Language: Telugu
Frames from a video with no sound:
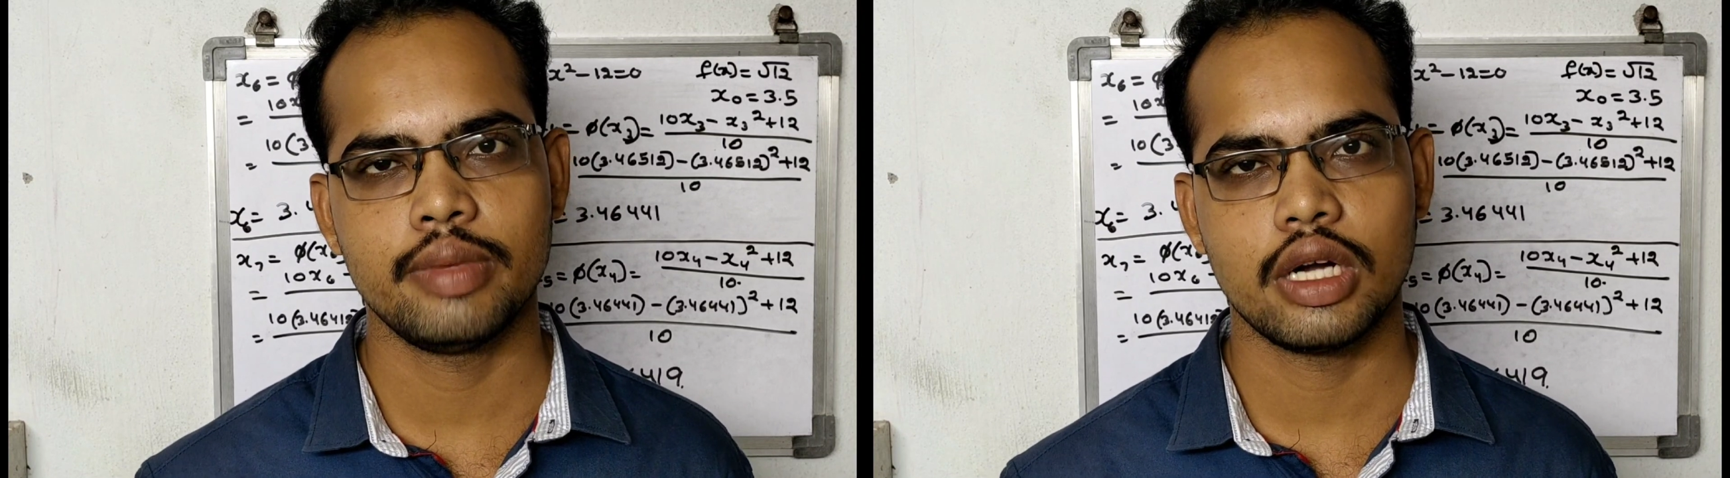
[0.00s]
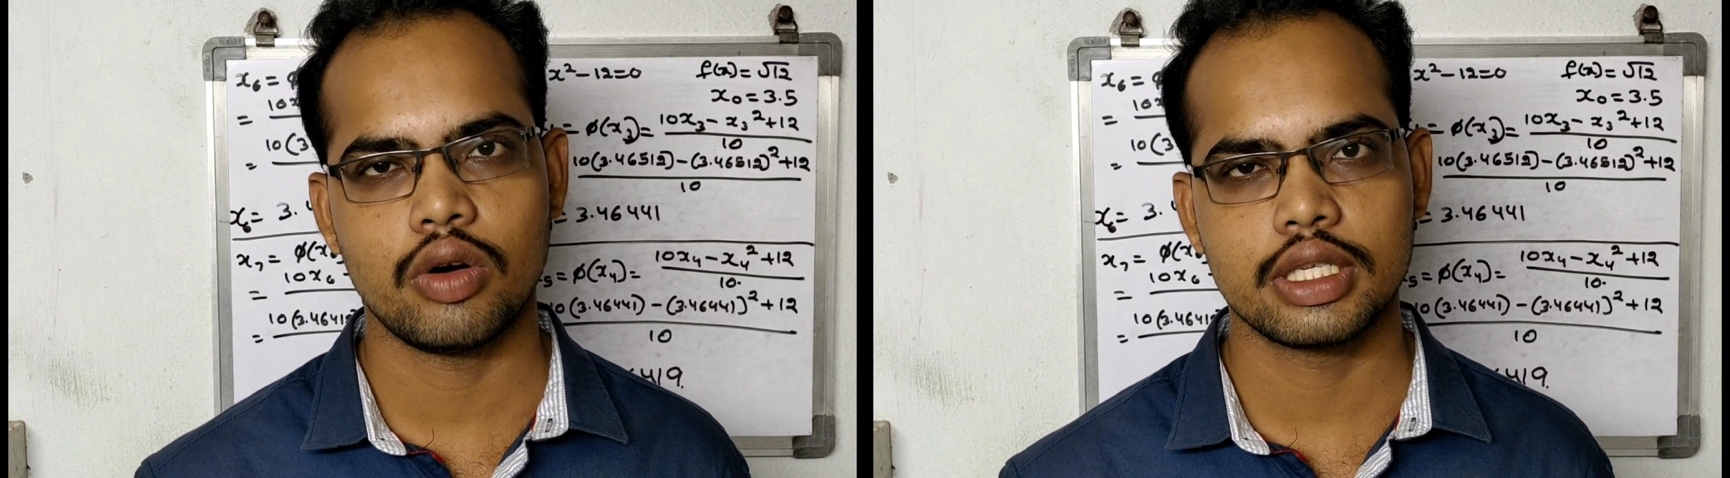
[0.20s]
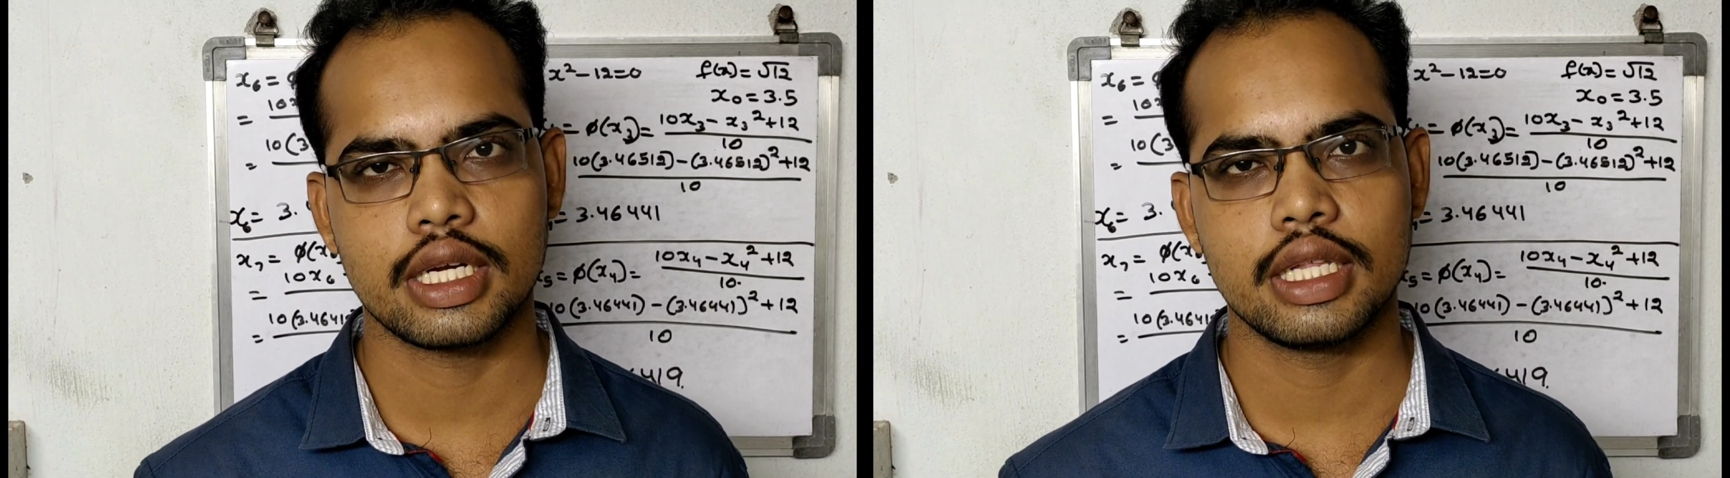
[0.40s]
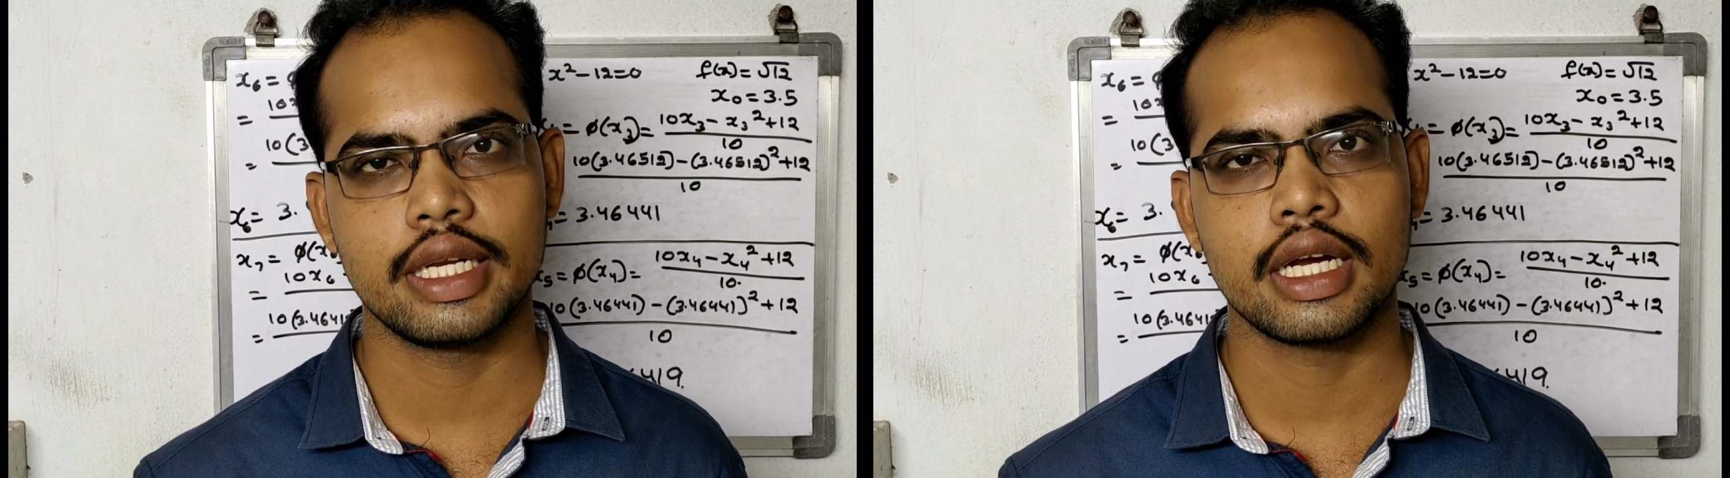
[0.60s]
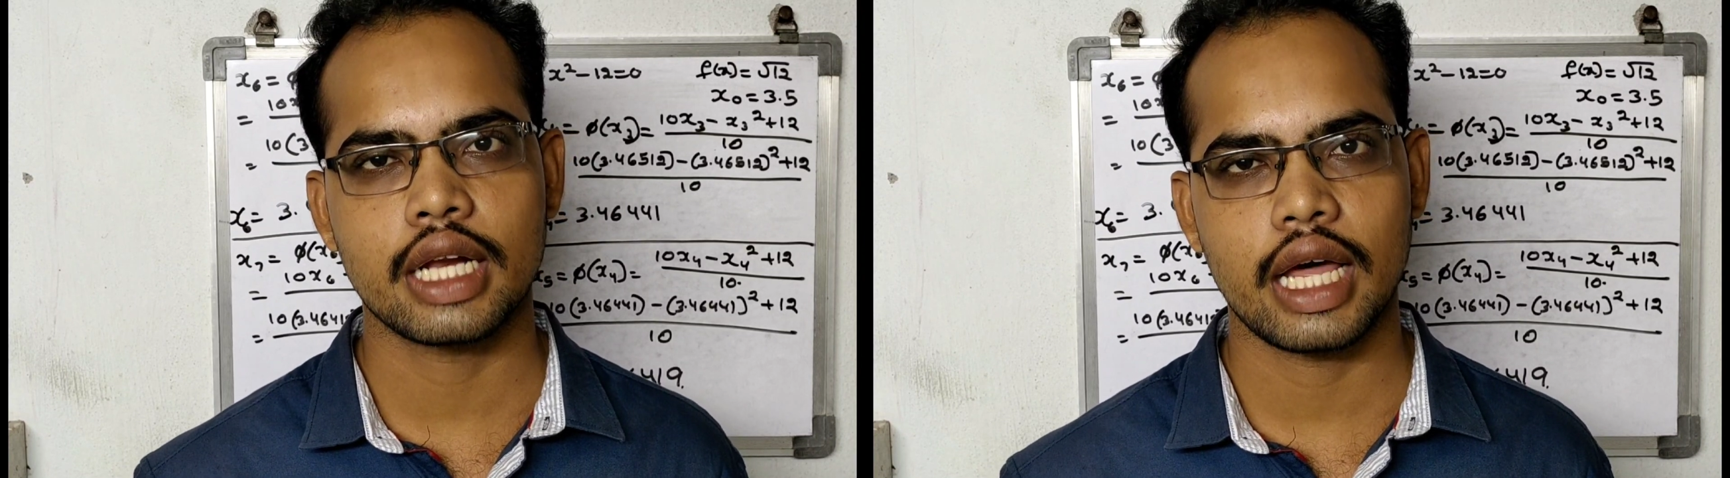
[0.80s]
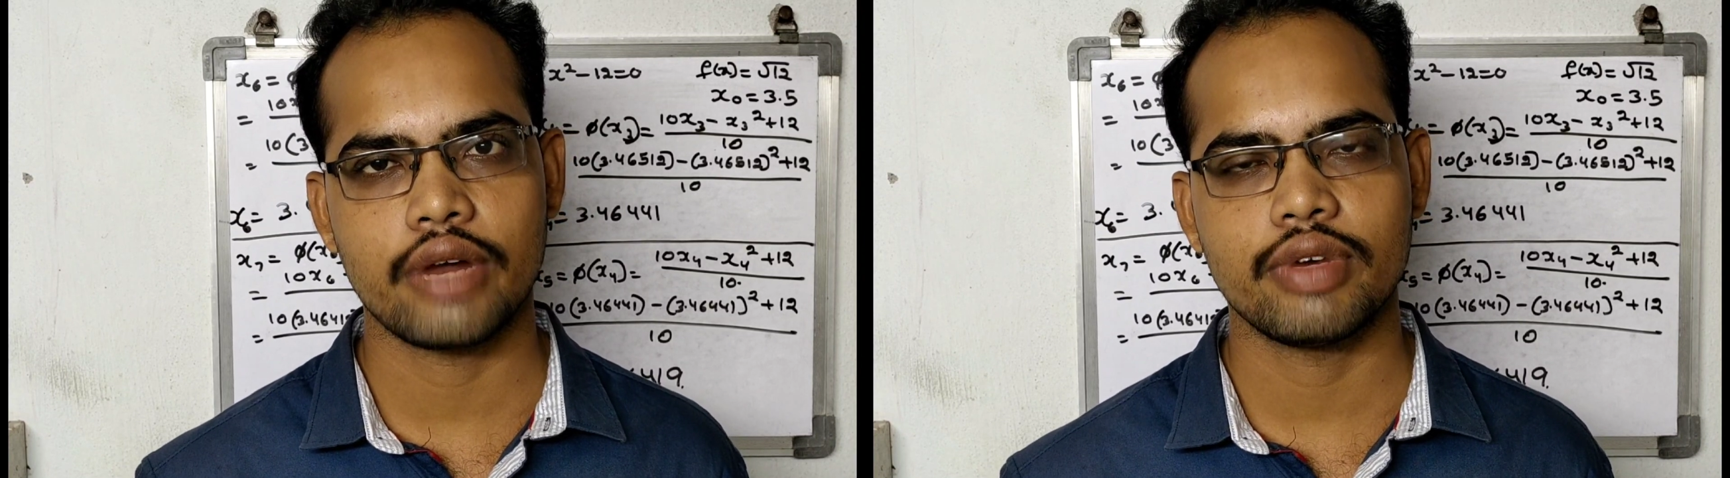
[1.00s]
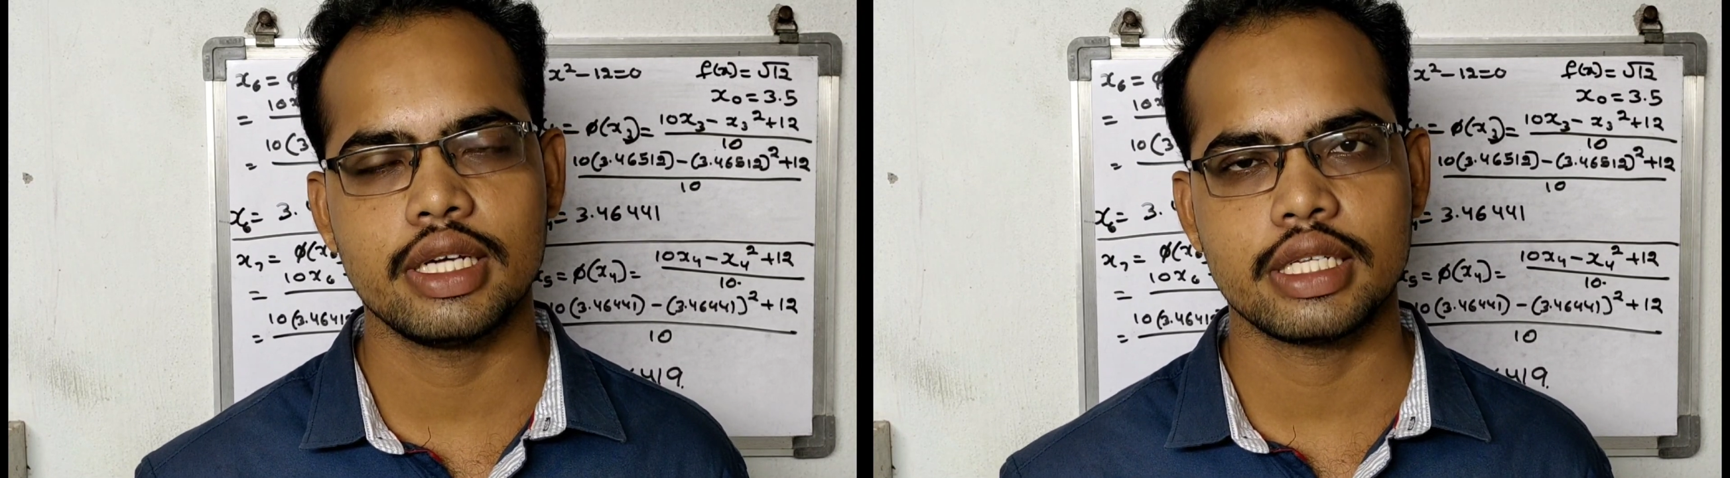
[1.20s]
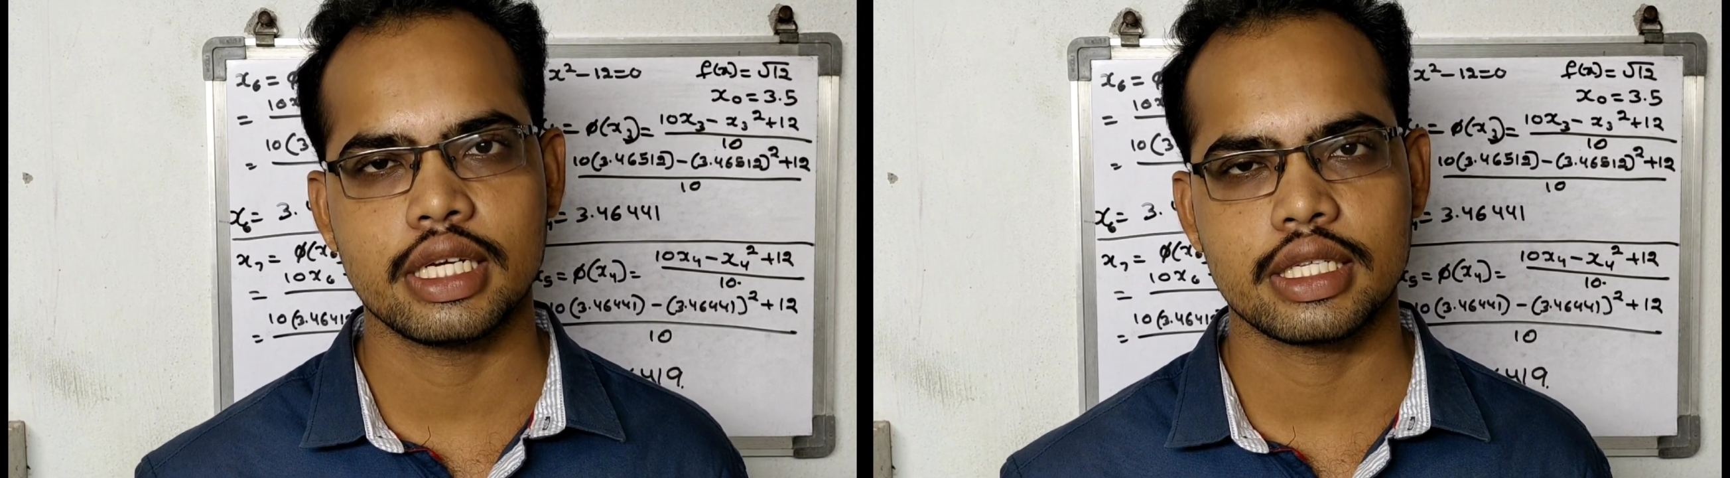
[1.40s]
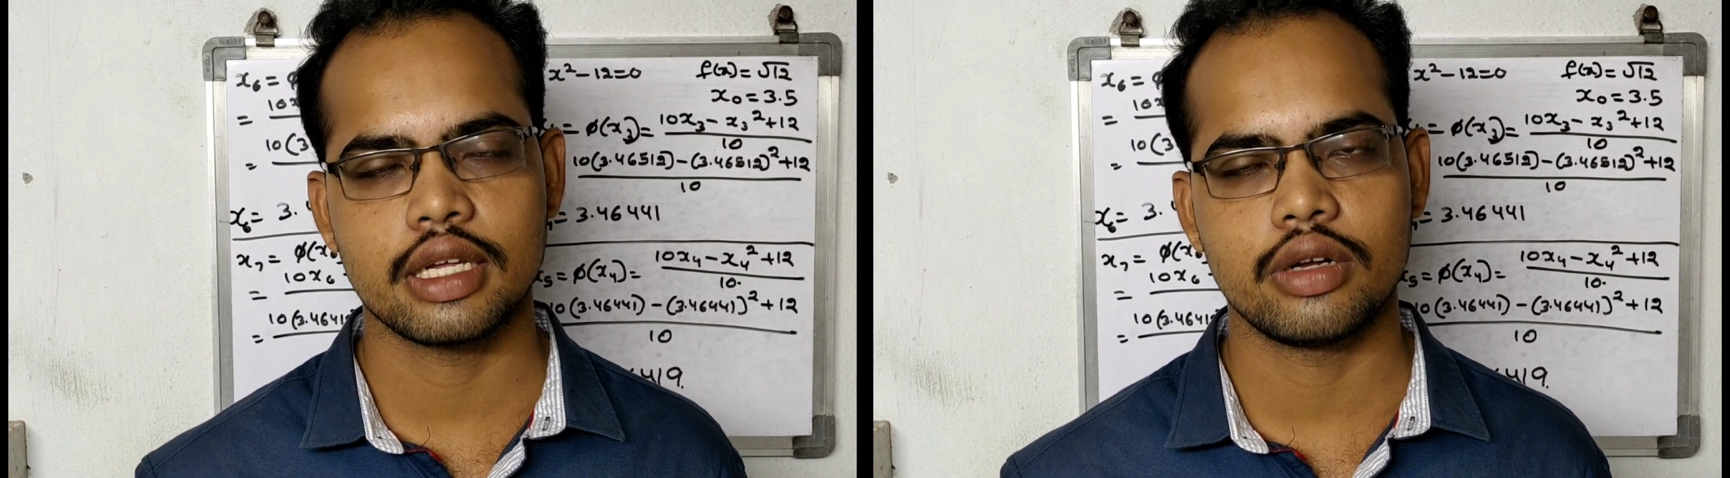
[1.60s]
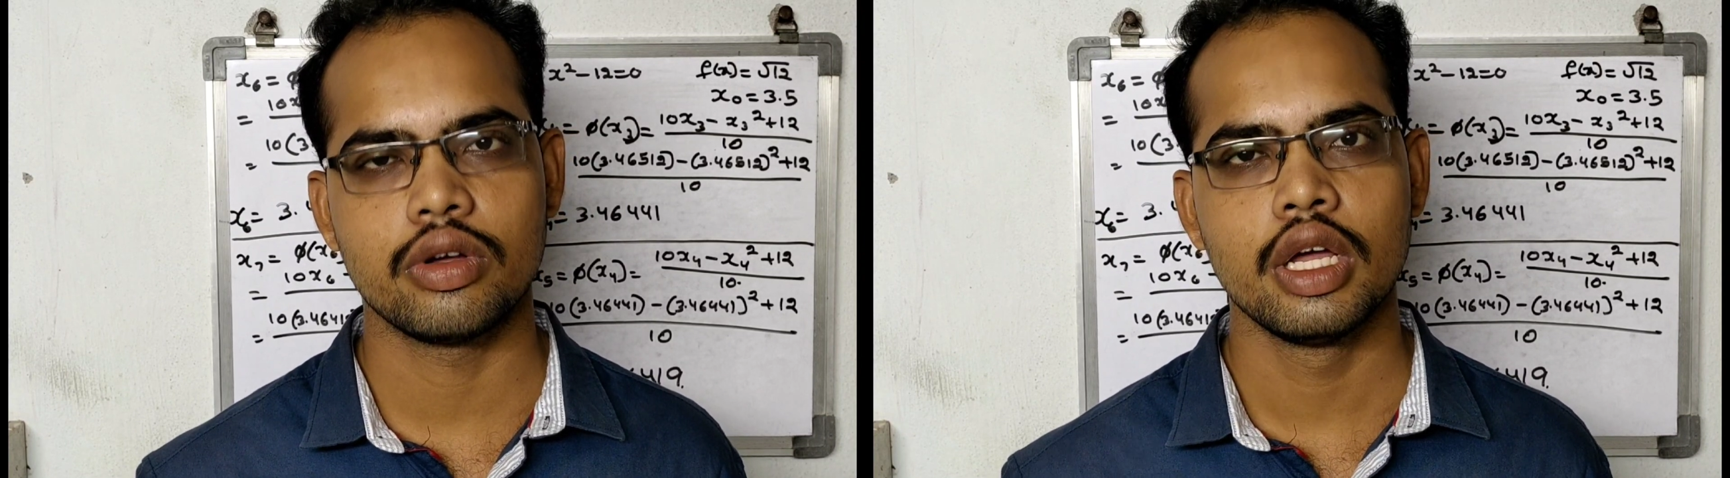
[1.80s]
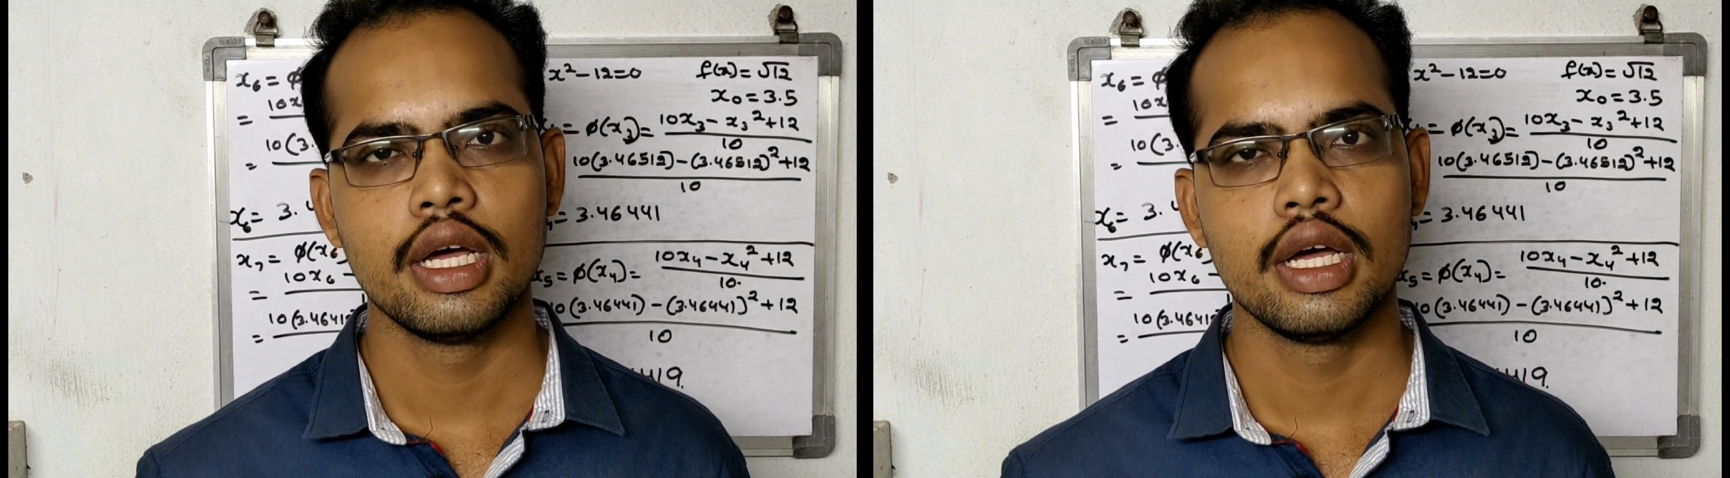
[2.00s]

మీ డౌట్స్ అనేది నేను క్లారిఫై చేస్తాను